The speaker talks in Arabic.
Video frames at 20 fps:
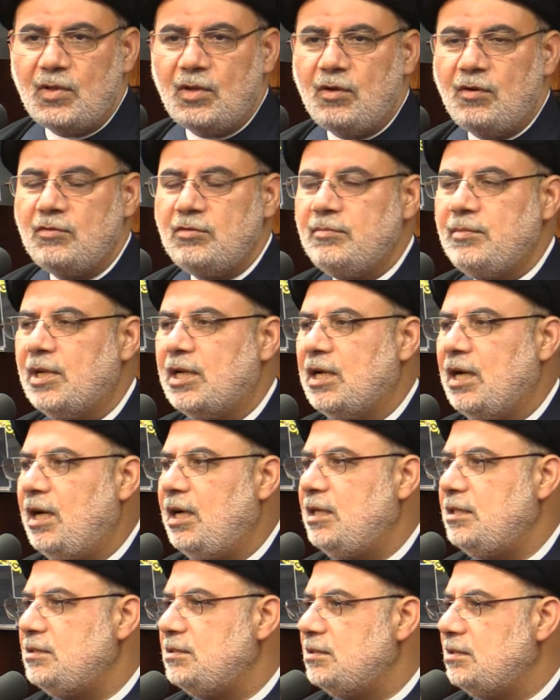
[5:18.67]
في
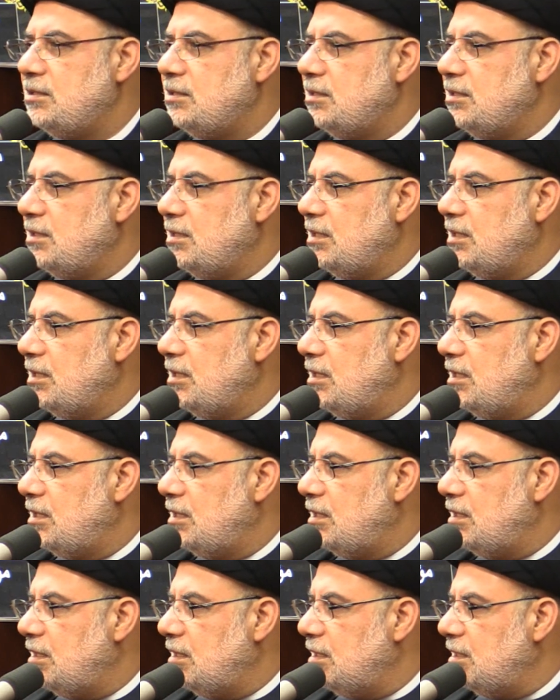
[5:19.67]
مكان
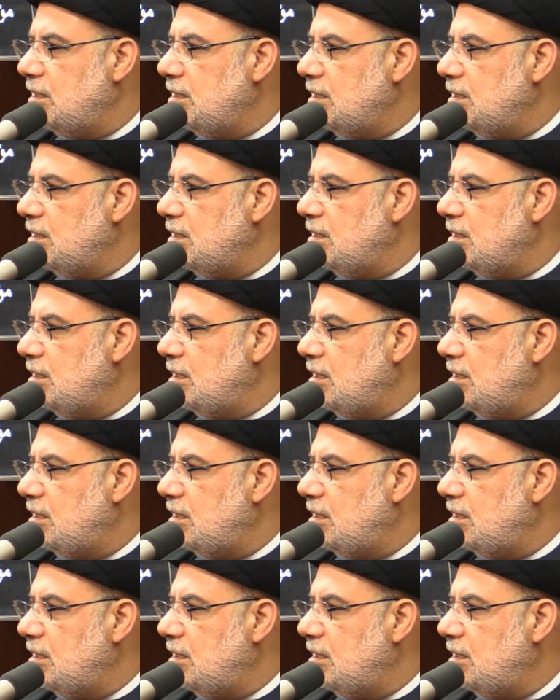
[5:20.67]
آه،